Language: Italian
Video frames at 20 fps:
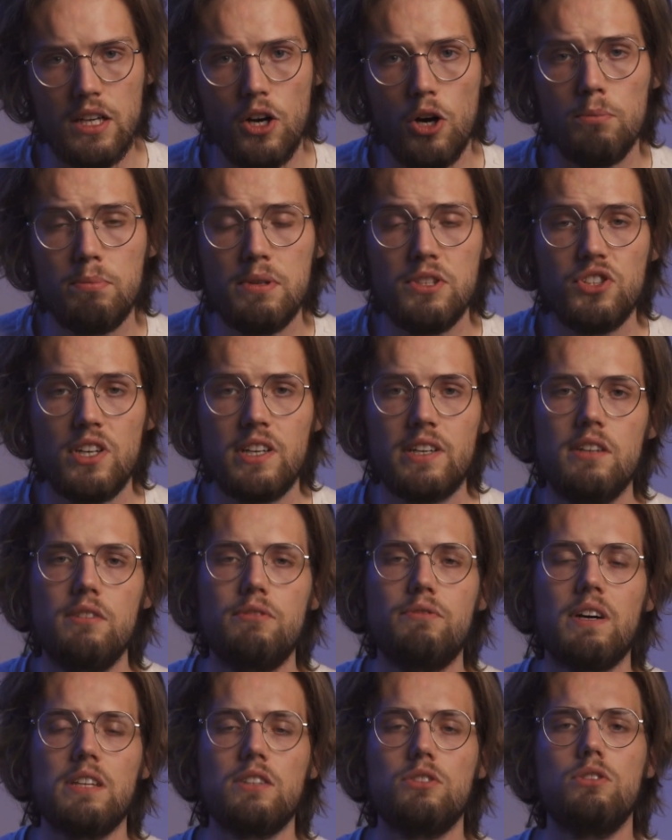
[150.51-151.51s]
complice anche il
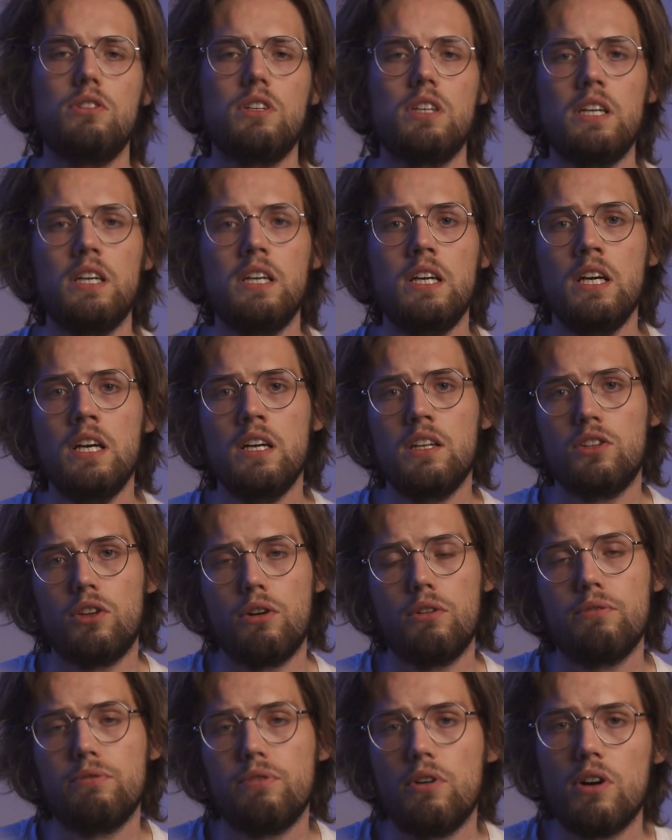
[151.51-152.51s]
fatto che
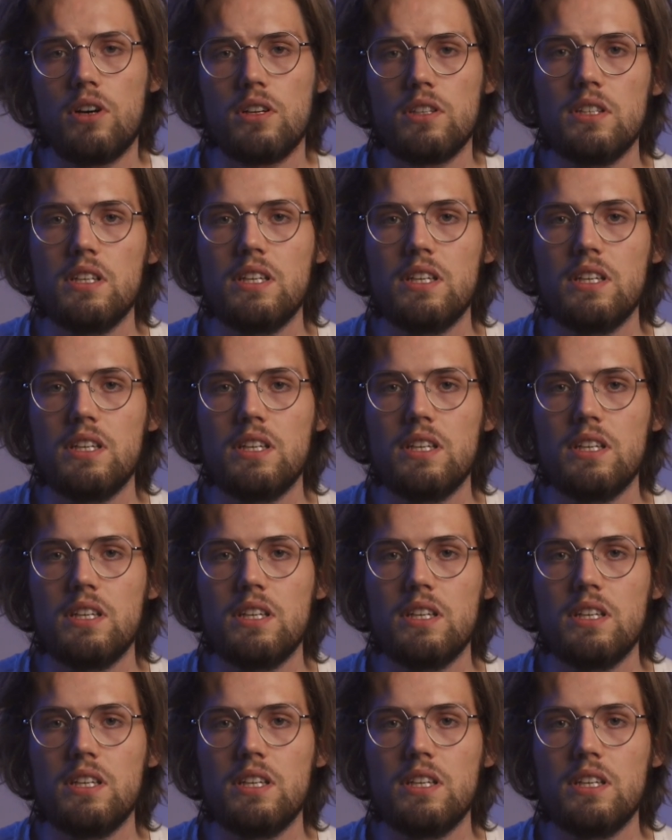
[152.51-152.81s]
Tom Ford,